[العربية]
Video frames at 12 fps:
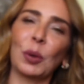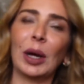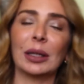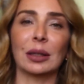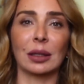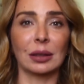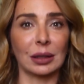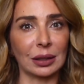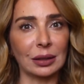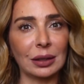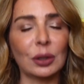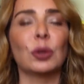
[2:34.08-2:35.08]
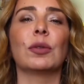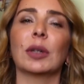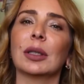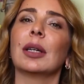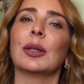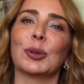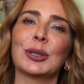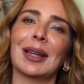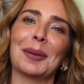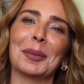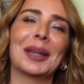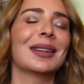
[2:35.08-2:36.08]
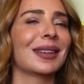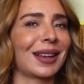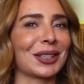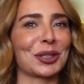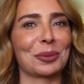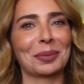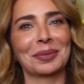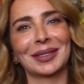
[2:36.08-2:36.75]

الواحد تقطيع كثير يفضل انه يستعمل الخشب